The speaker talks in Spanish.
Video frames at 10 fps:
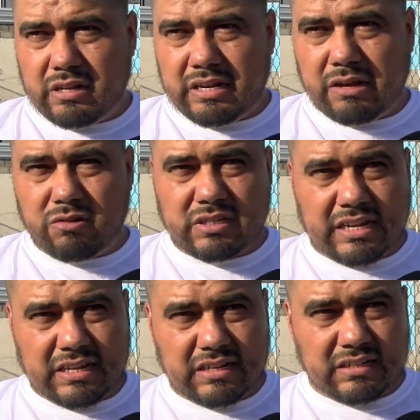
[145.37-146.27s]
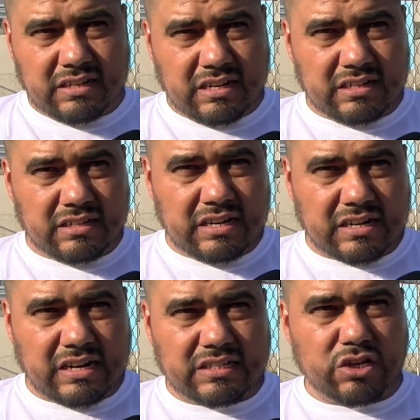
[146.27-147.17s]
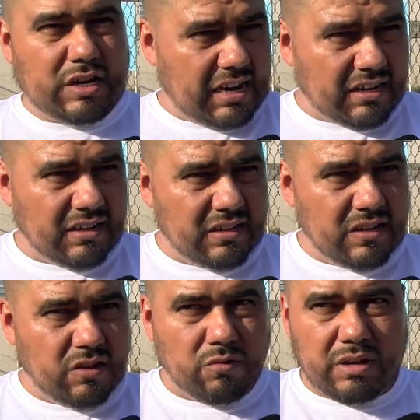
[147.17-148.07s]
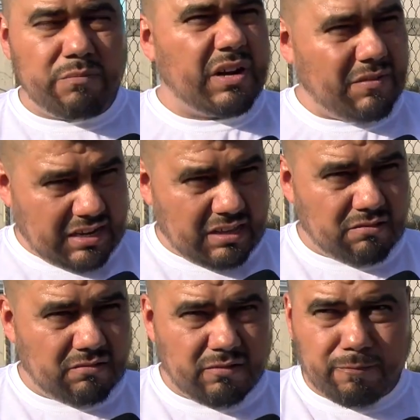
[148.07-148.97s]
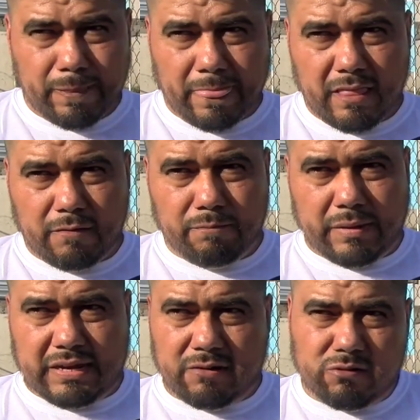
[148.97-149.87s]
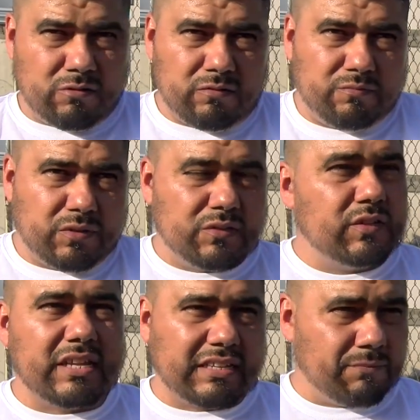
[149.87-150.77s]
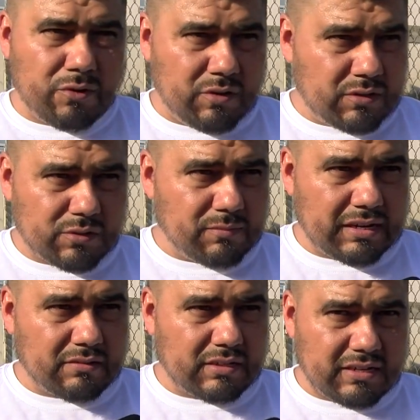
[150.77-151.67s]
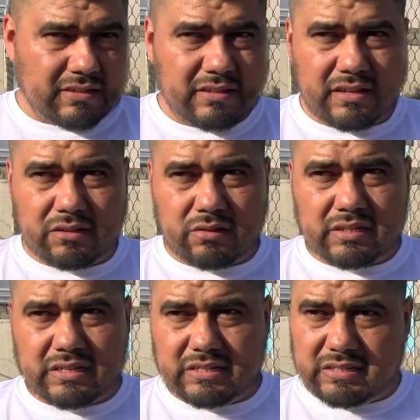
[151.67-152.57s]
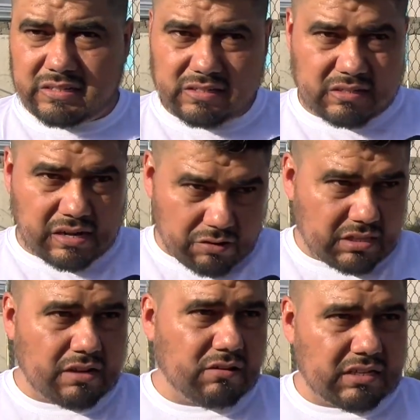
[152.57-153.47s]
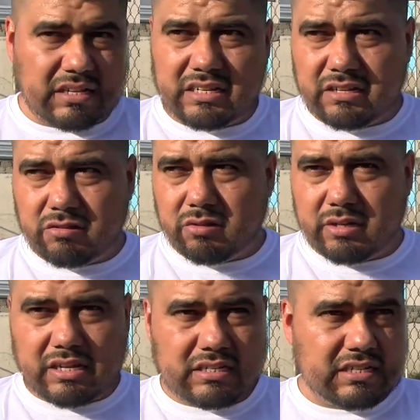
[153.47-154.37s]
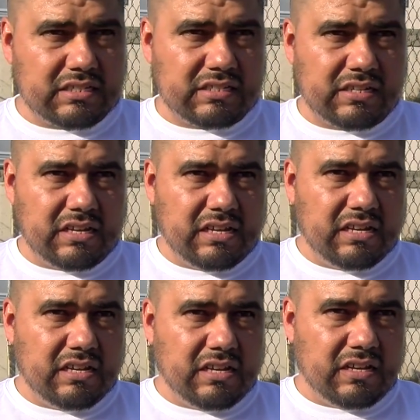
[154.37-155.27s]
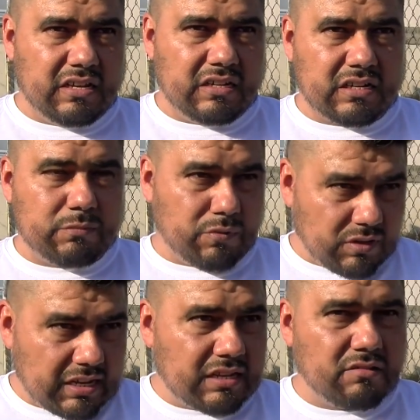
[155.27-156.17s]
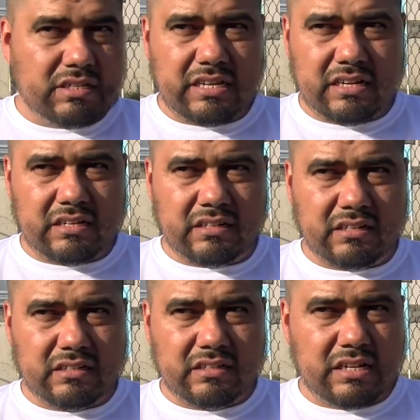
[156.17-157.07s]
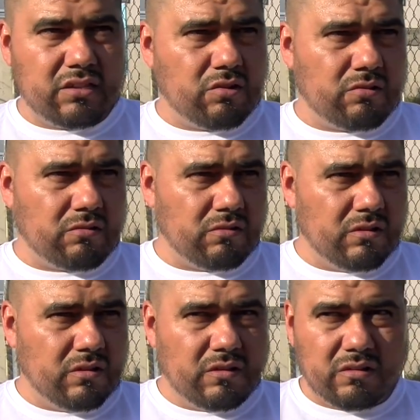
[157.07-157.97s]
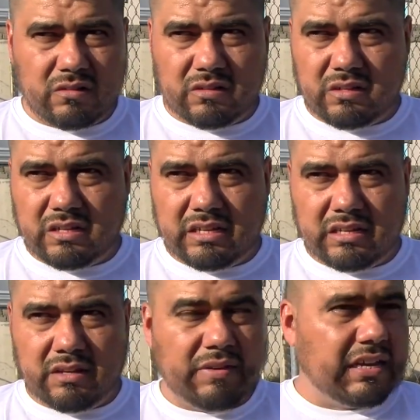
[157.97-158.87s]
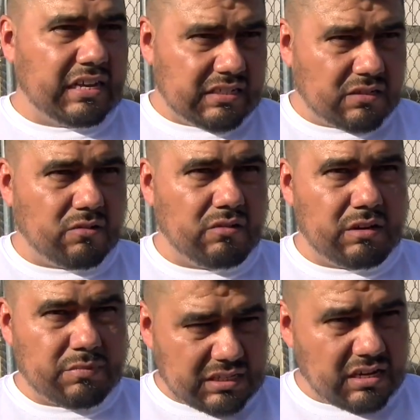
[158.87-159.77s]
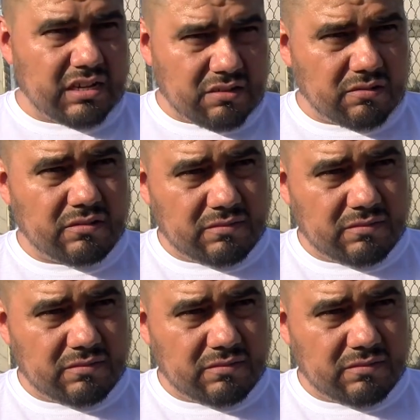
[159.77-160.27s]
lejos de, reaccionar, hubieran prevenido, pero pues no está tampoco en sus manos. Entonces, ahorita lo que están haciendo las autoridades es eh, respondiendo, están siendo eh, eficaces con la investigación.